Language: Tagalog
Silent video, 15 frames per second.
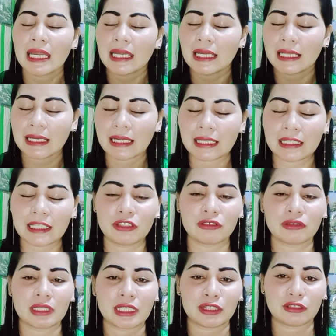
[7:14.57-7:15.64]
Hilingin
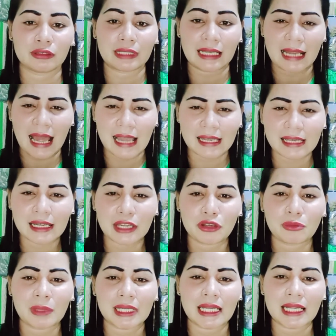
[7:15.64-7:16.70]
ninyo dito na lagi
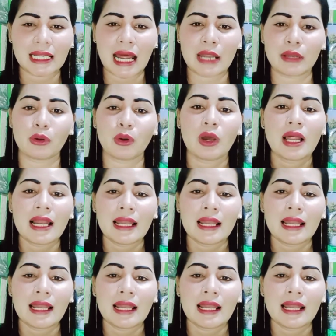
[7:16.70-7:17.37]
kayong mananalo,